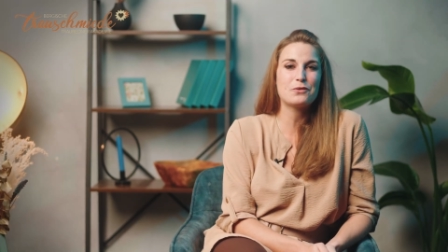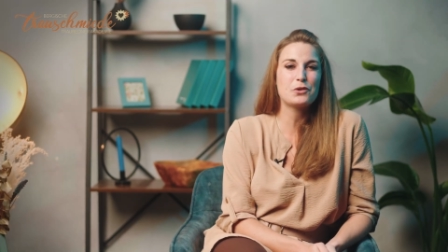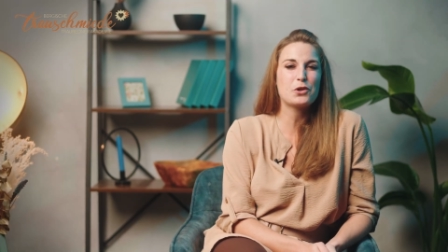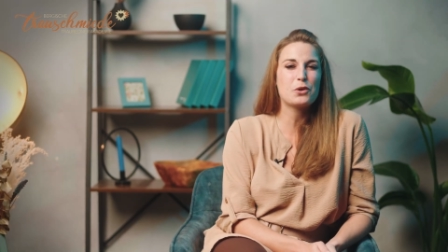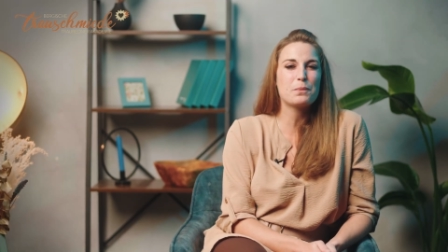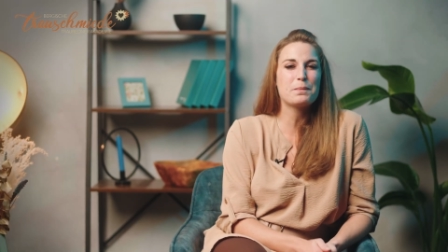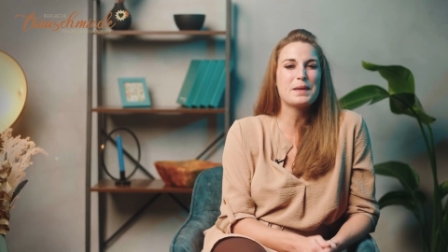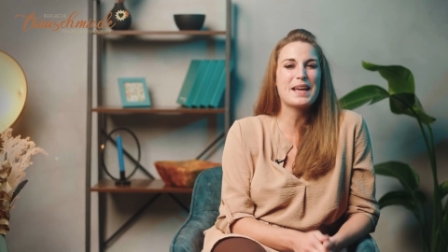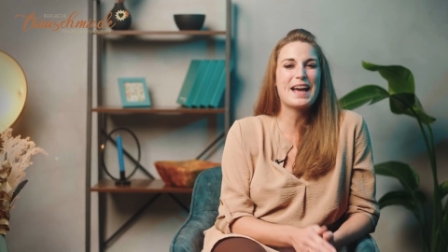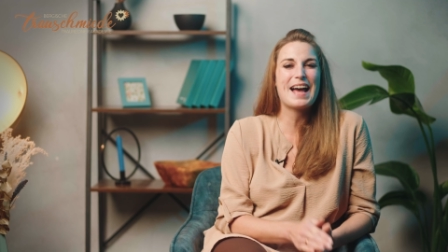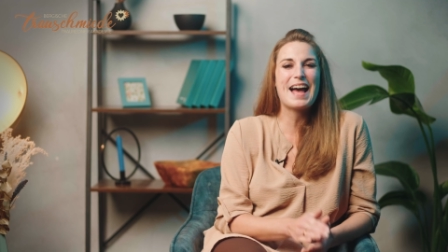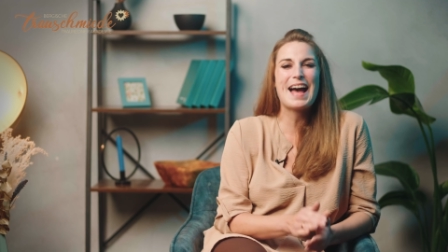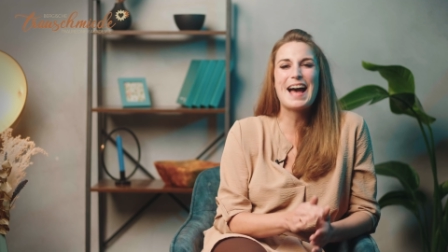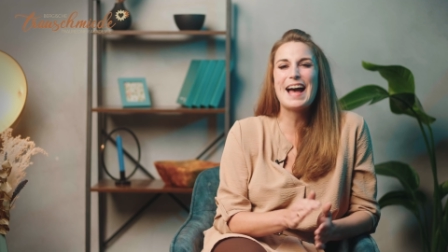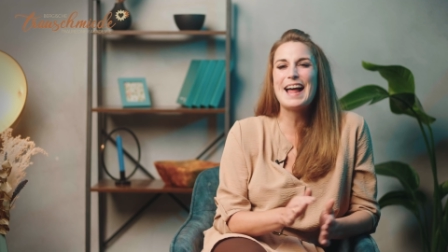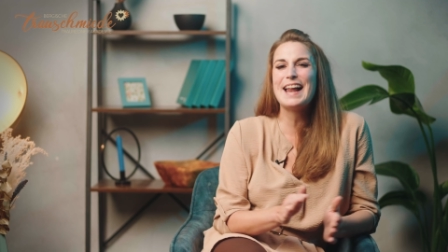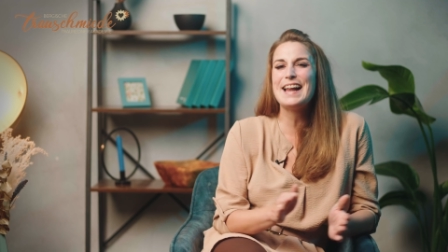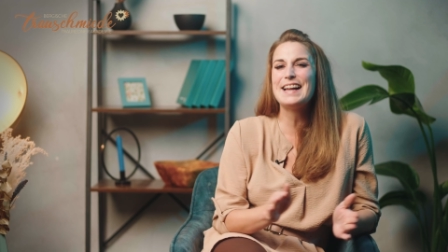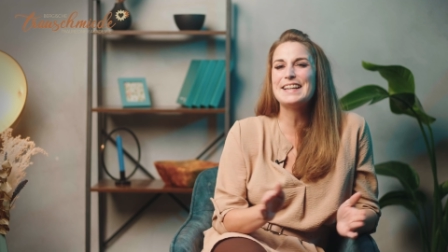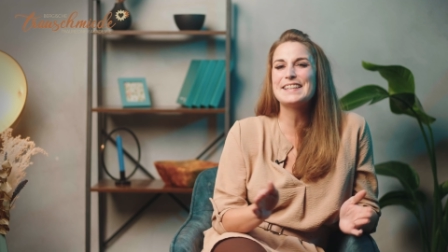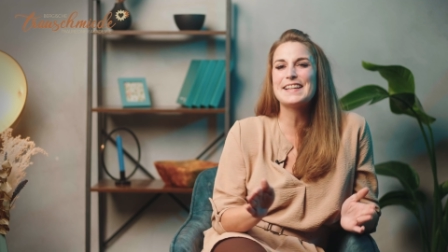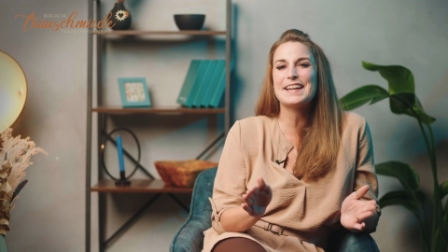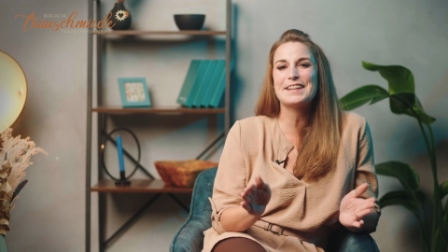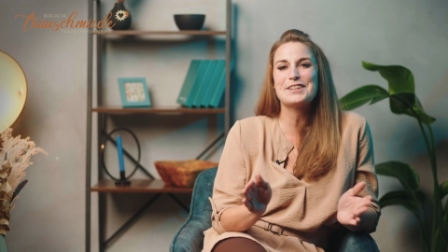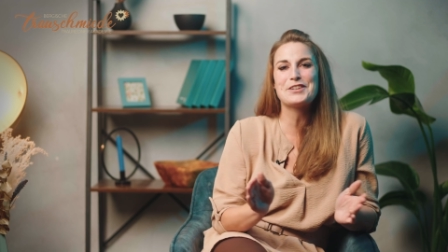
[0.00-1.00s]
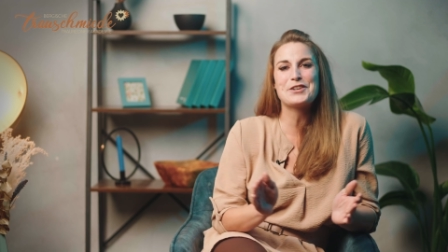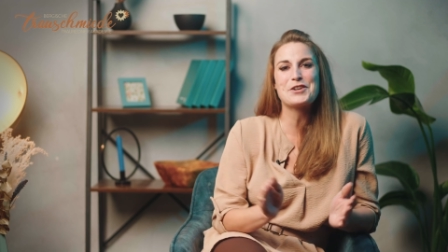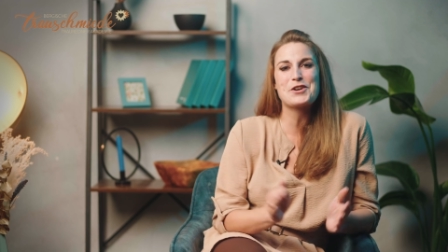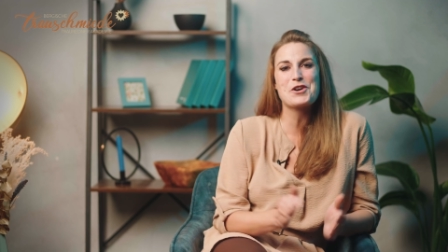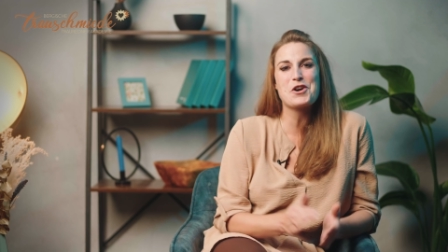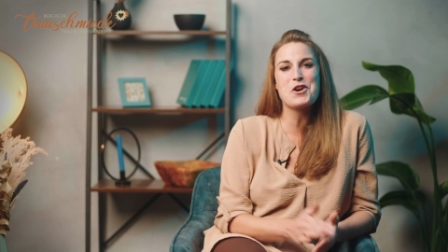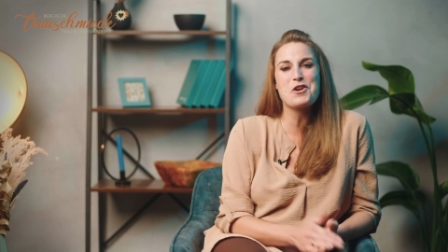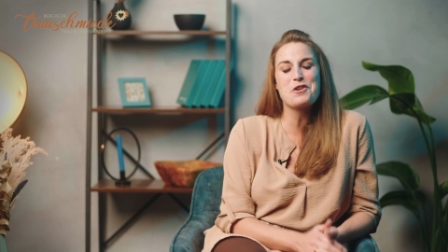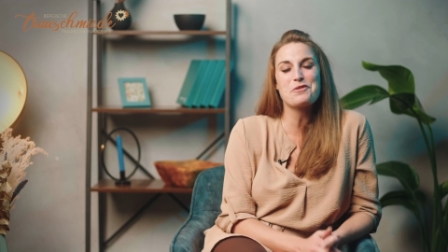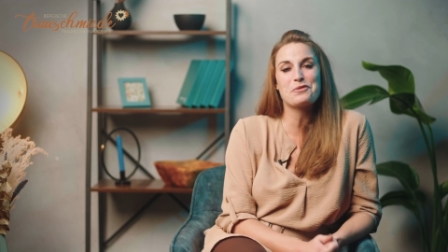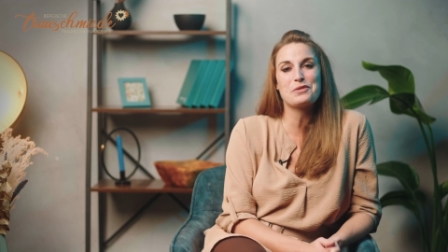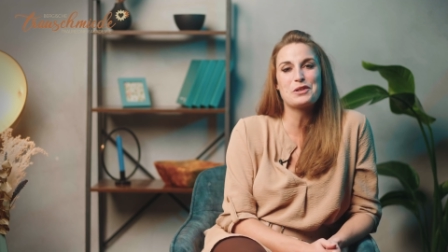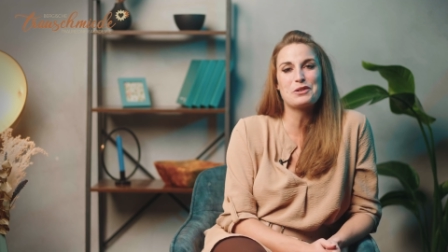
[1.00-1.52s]
wo du mir all deine
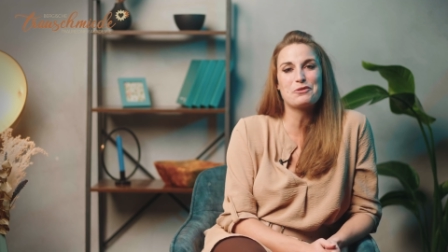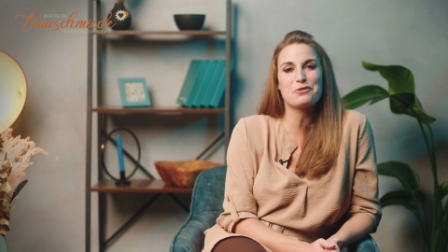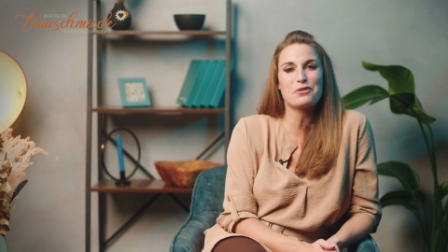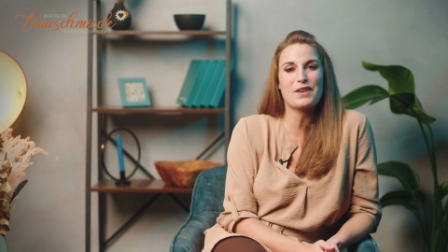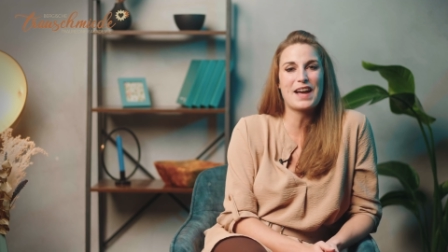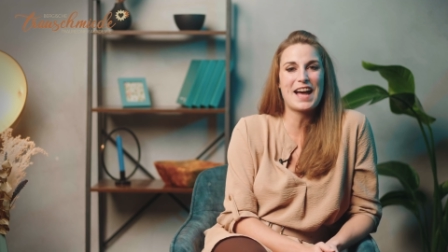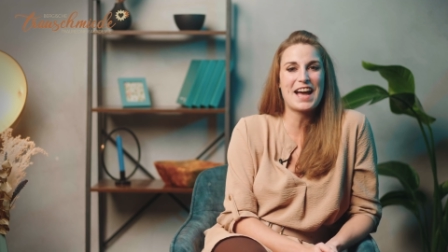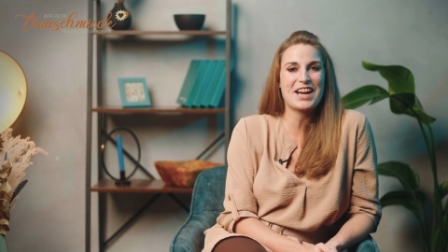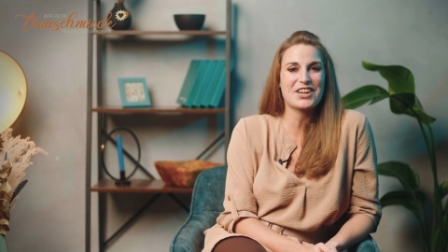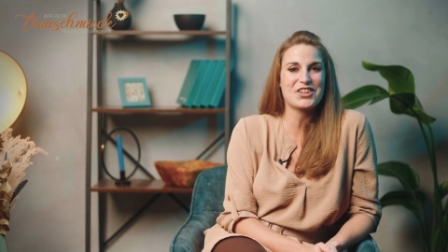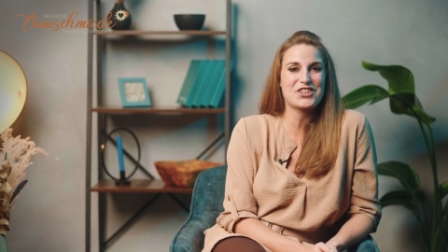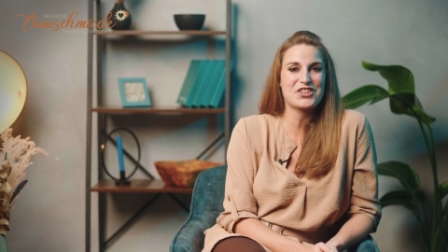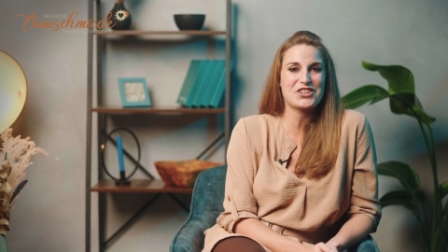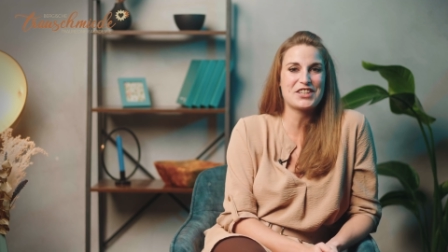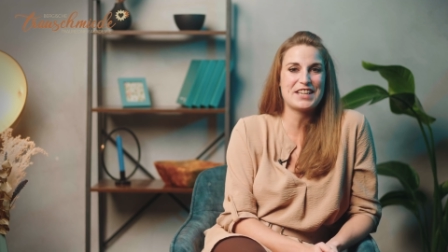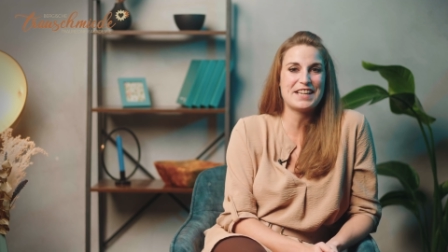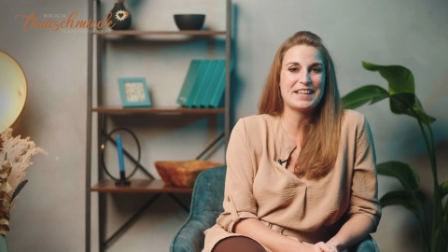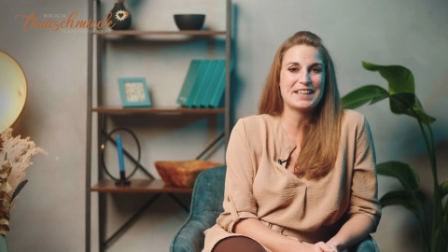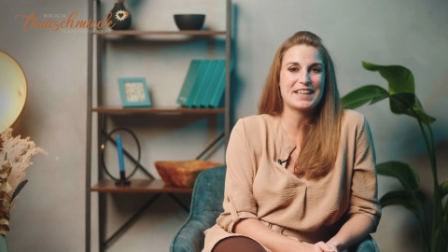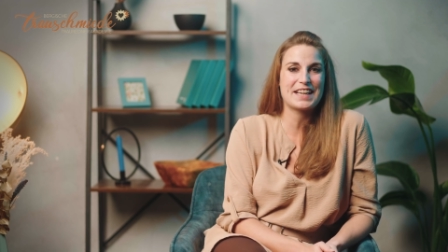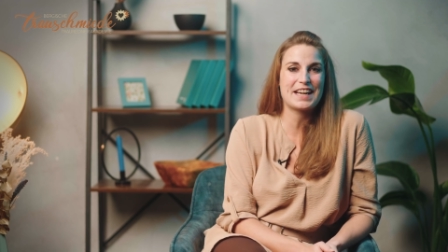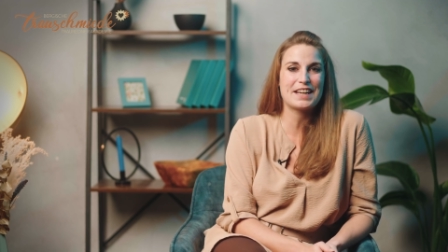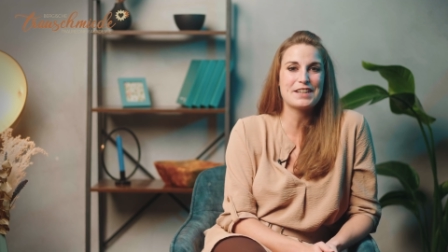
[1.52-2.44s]
noch offenen Fragen stellen